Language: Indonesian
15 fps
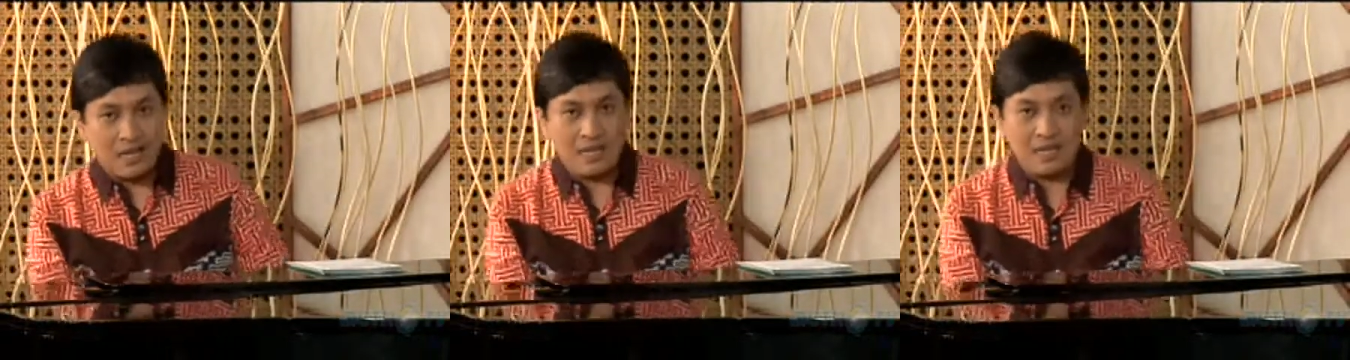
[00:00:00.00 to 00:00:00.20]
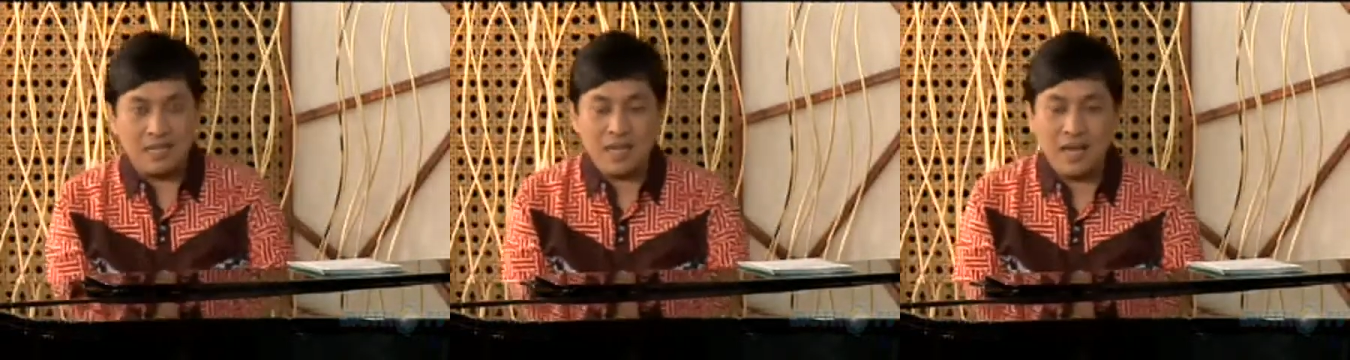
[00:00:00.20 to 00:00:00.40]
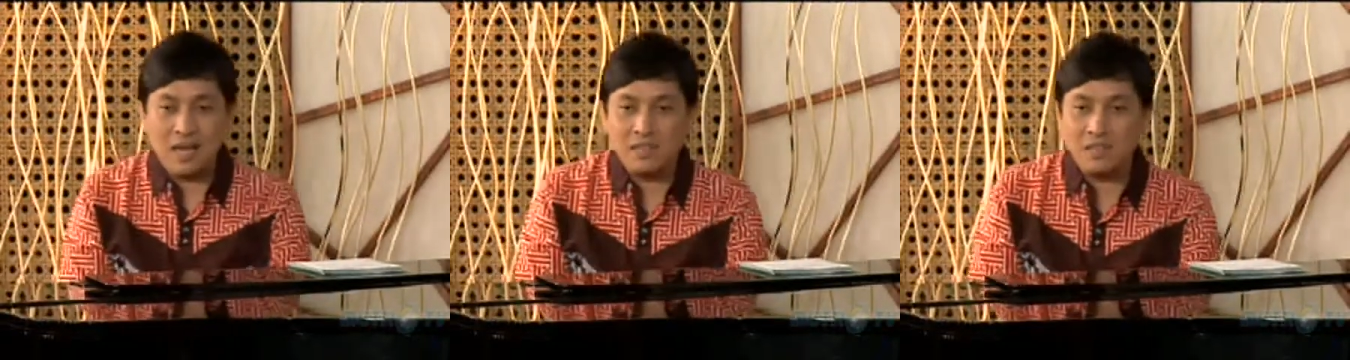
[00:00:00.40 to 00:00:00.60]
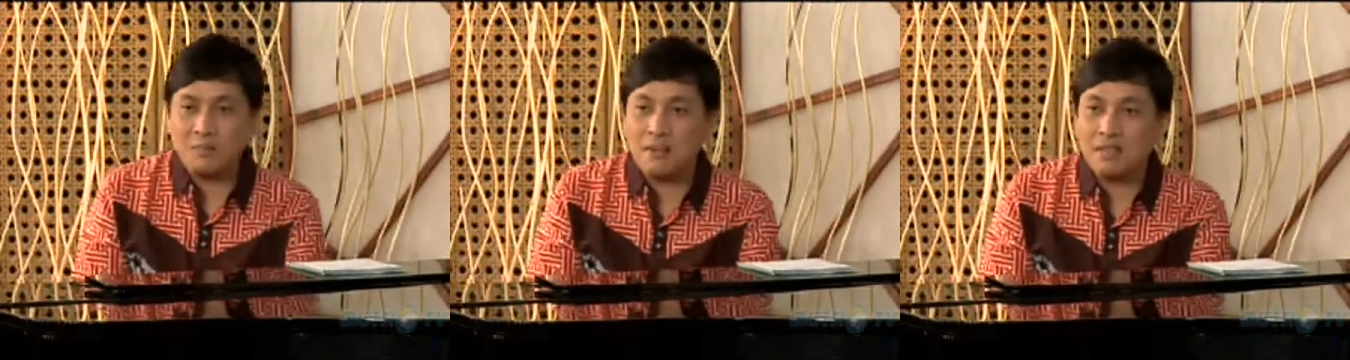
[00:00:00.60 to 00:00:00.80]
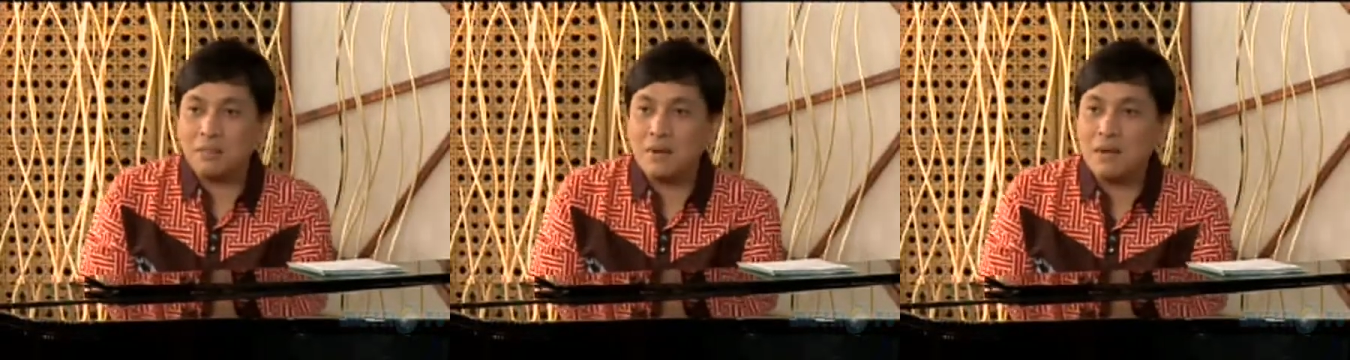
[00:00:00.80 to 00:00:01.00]
kedatangan
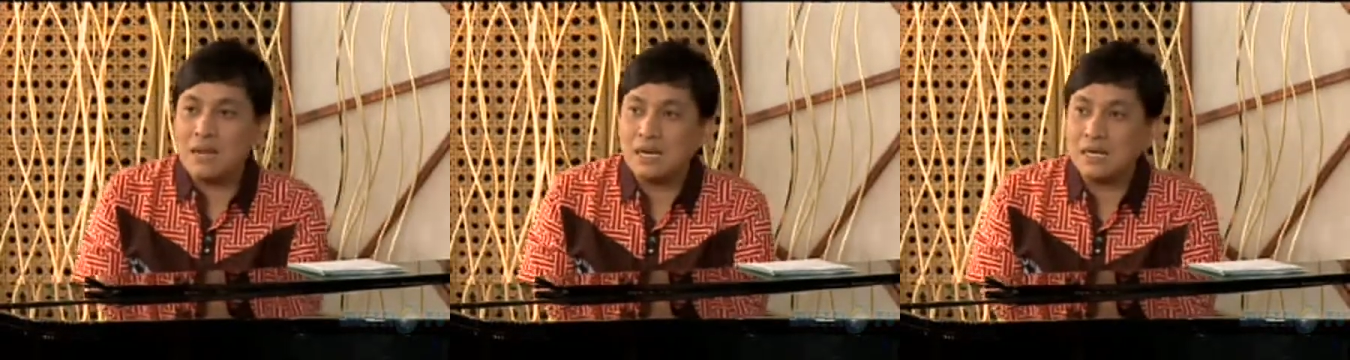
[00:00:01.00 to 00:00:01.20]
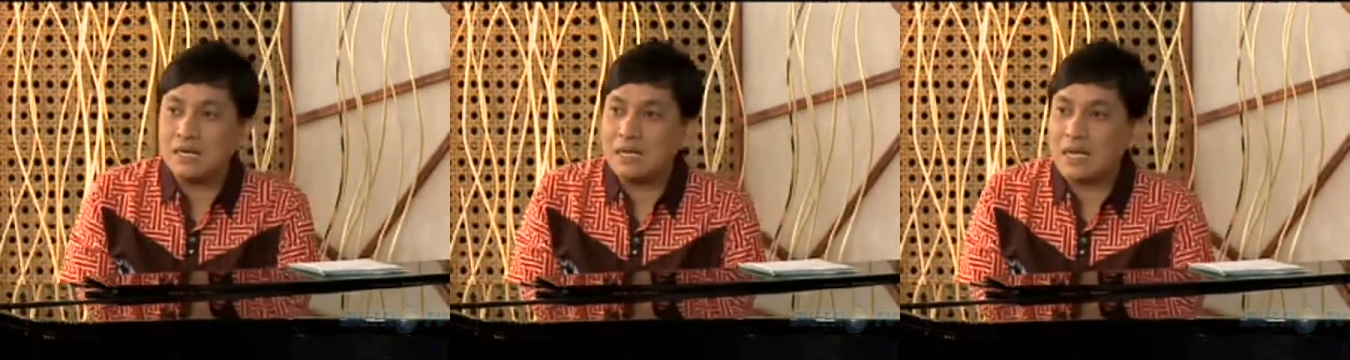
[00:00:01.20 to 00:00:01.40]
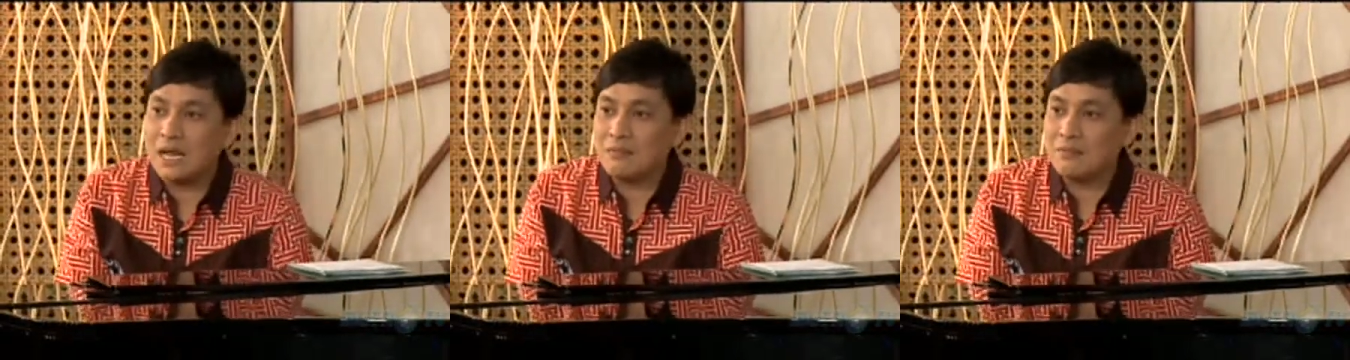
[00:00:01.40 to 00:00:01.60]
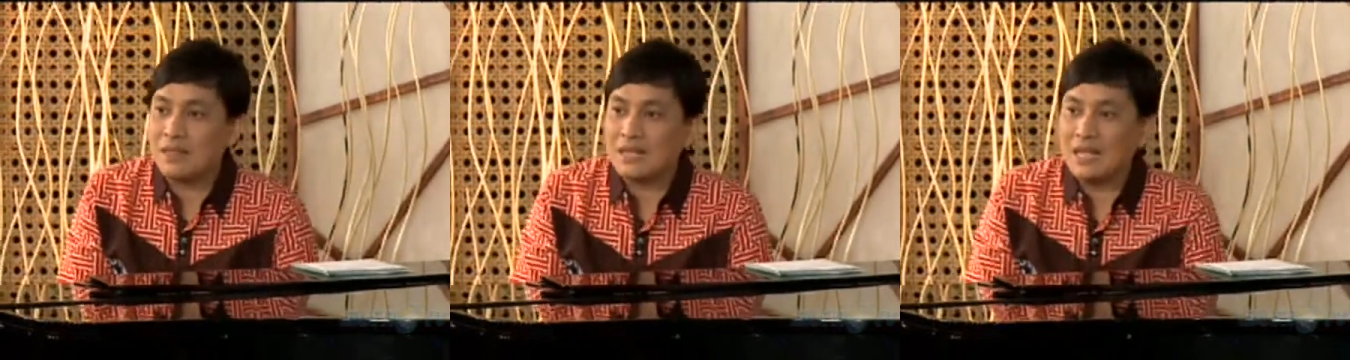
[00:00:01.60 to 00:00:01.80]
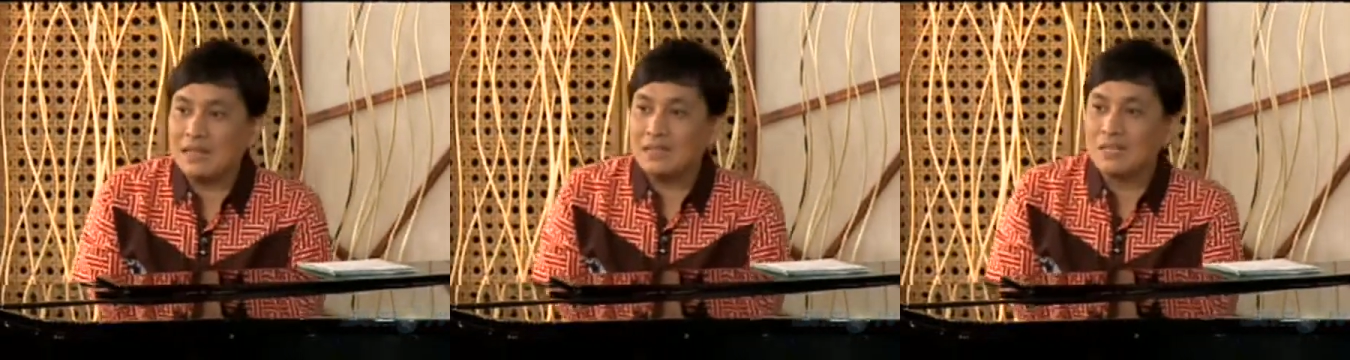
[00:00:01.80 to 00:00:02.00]
teman-teman dari
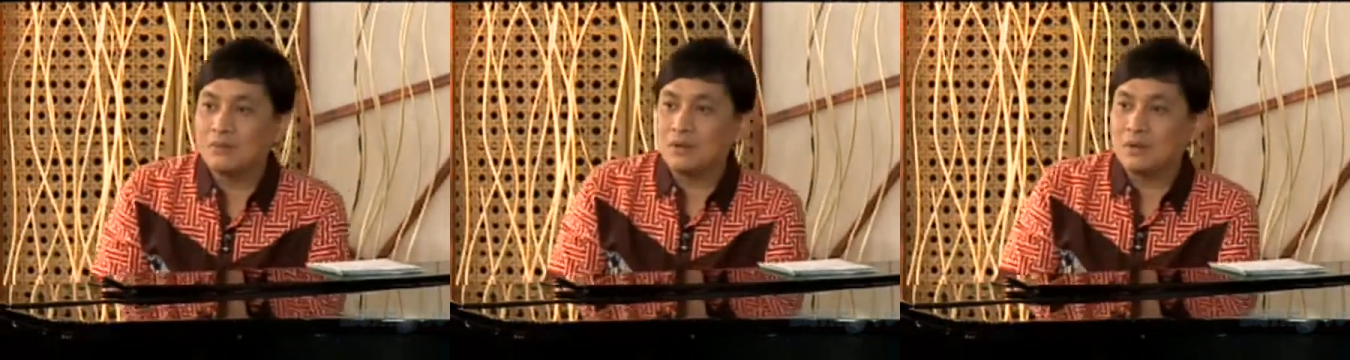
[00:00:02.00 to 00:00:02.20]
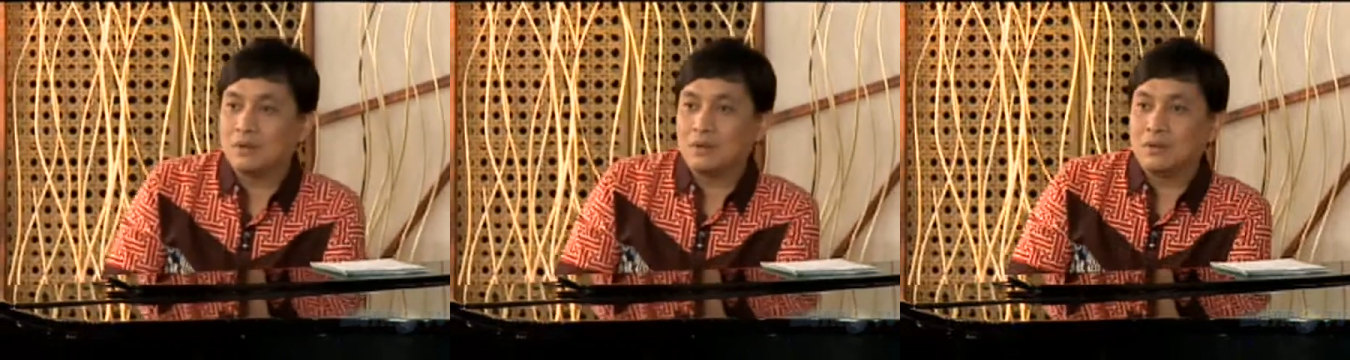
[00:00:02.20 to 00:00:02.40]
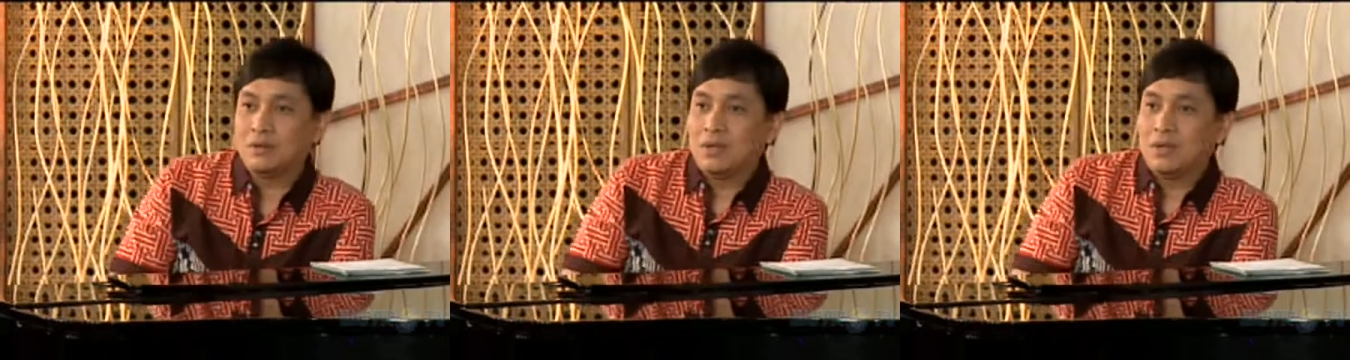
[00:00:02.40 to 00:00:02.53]
Kalimantan Timur,